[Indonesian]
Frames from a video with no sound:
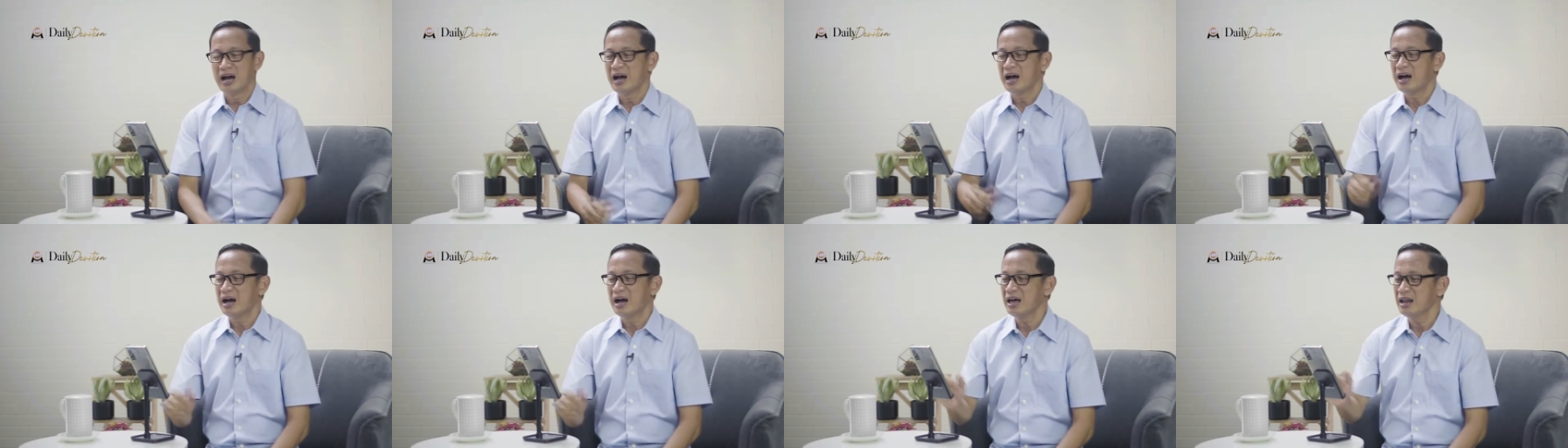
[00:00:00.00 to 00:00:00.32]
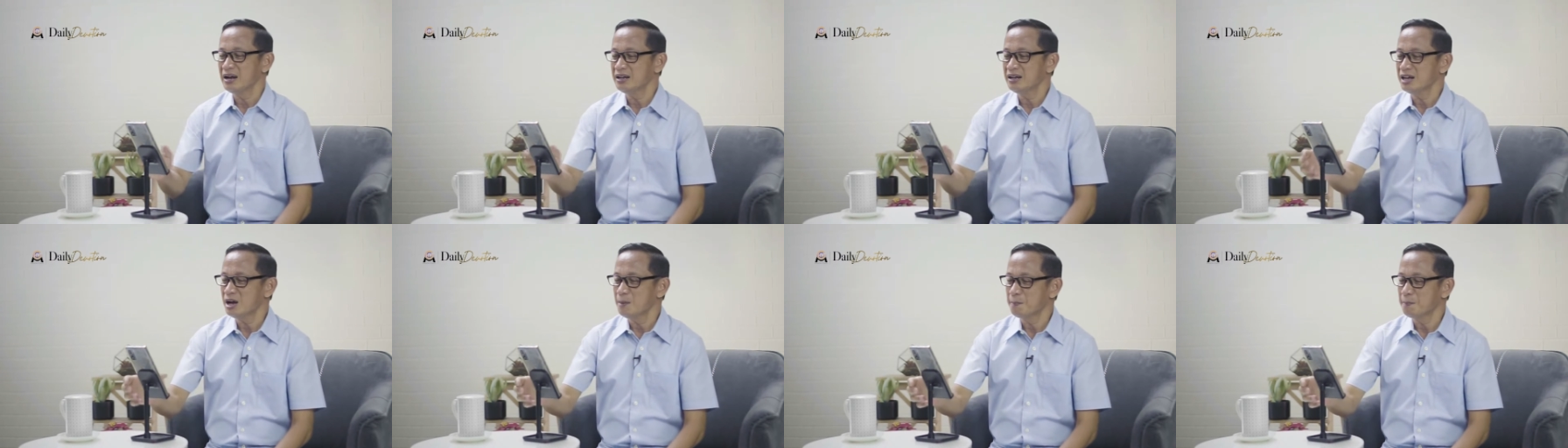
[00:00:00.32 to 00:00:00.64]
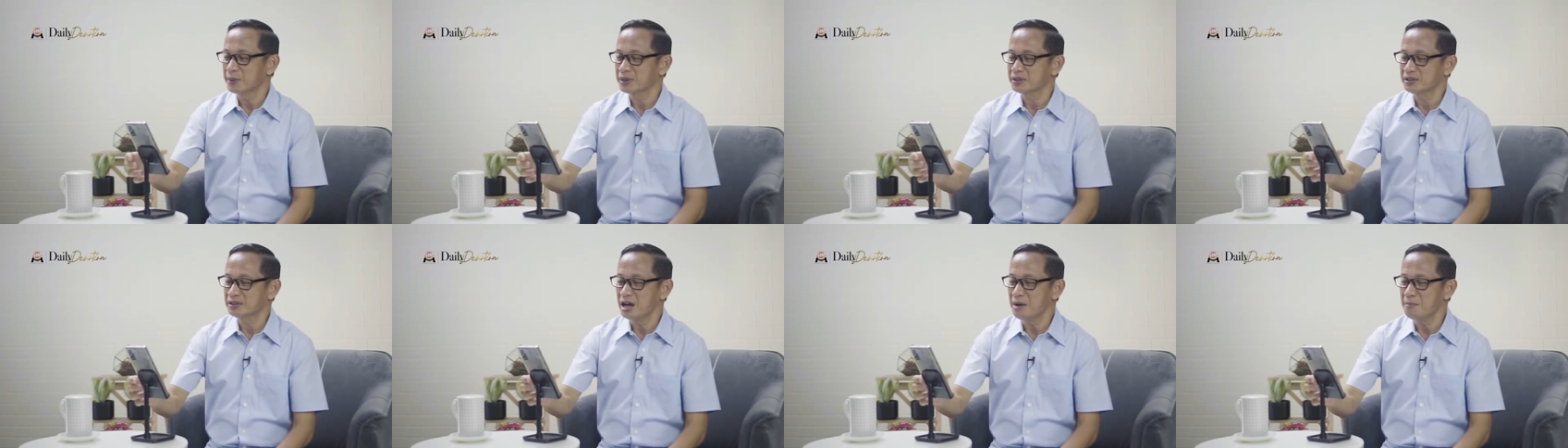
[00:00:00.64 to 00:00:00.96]
Hal yang
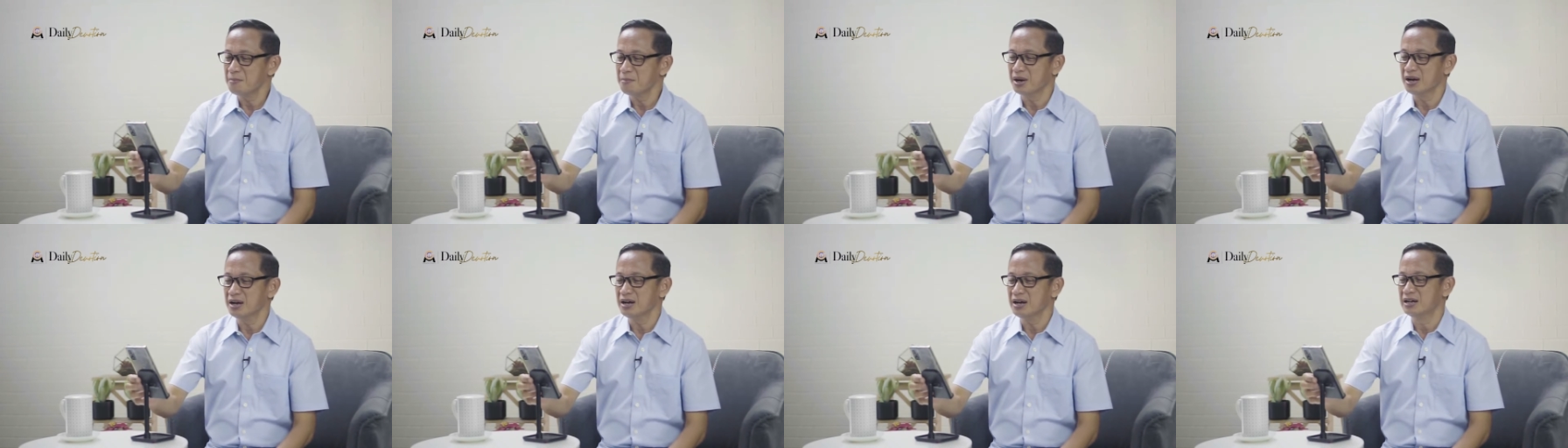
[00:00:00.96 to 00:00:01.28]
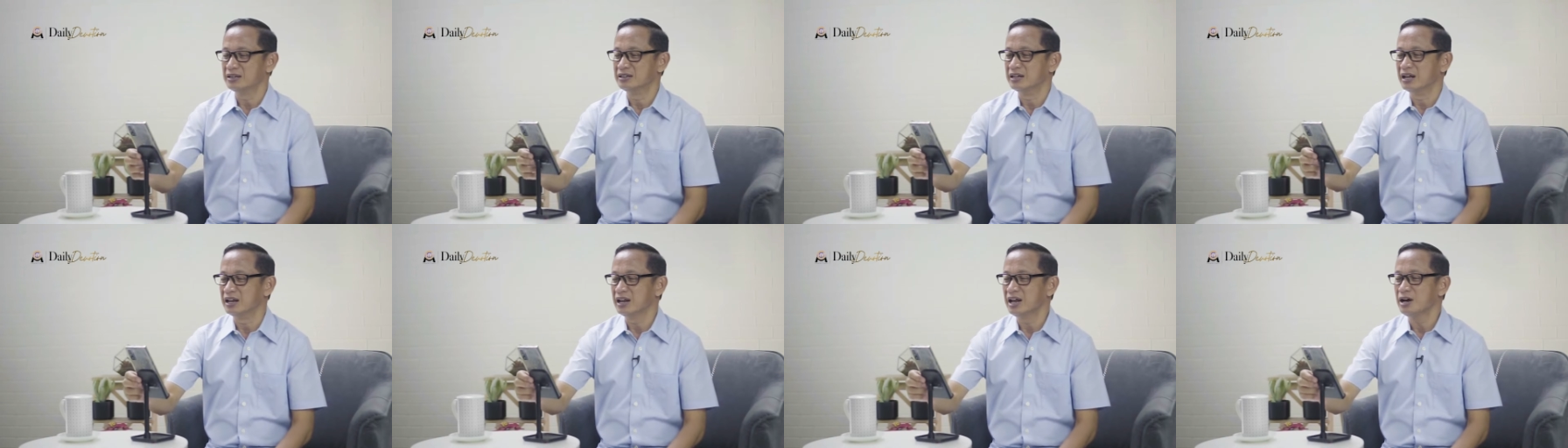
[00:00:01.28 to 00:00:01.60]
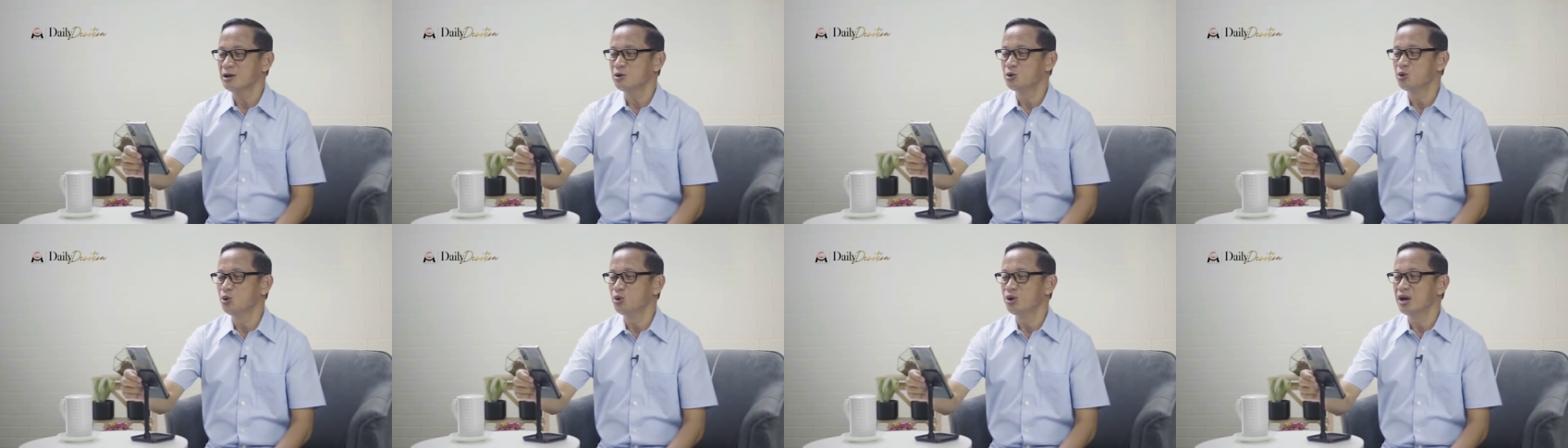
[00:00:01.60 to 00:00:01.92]
pertama
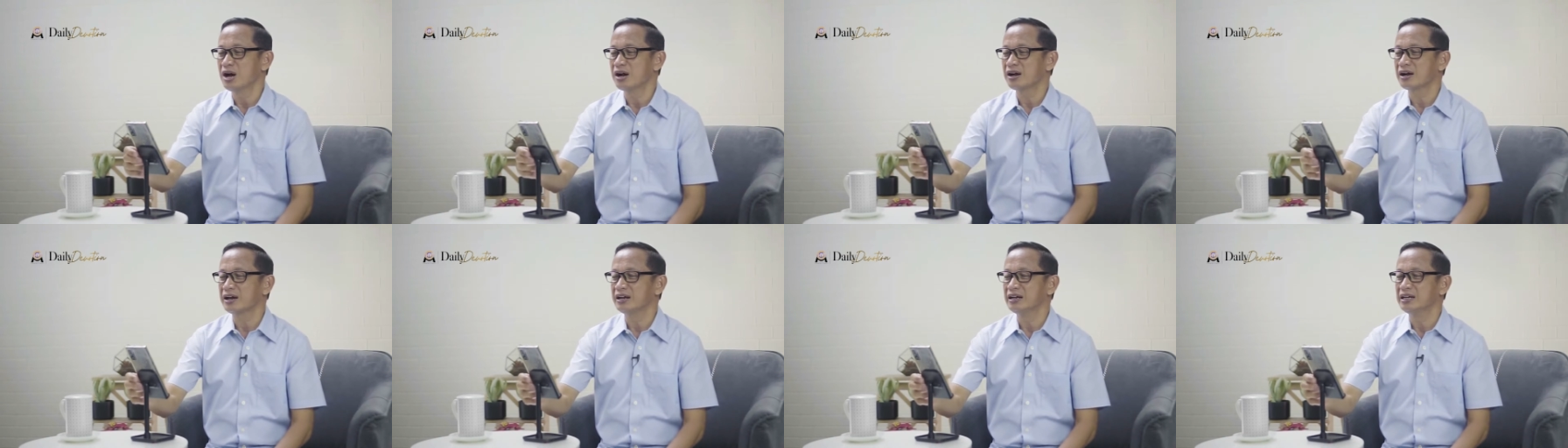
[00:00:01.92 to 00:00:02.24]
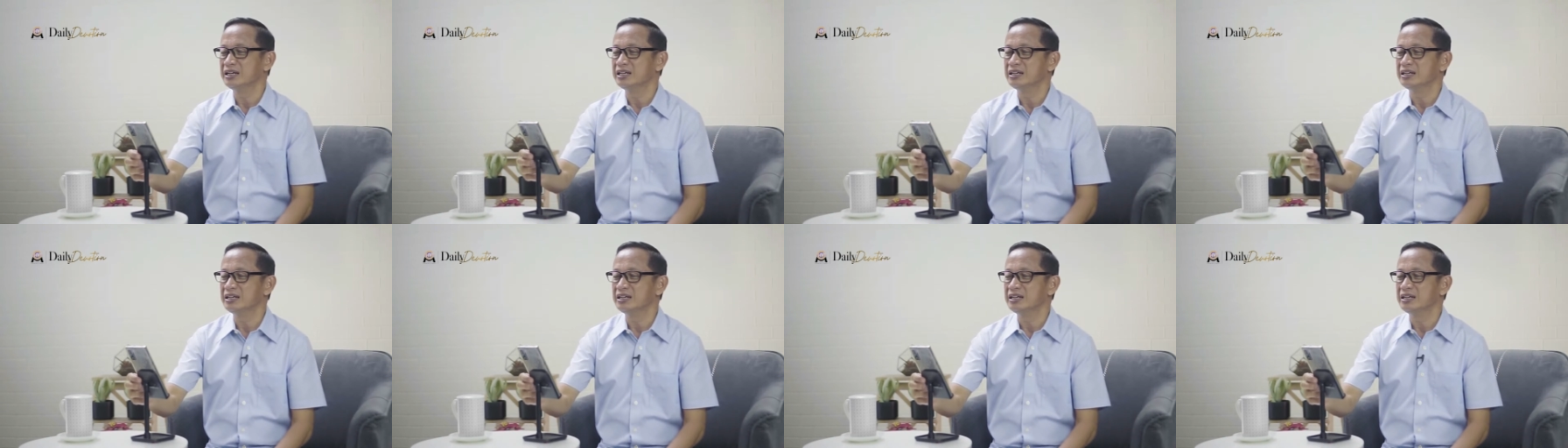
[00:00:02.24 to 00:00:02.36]
adalah gunakan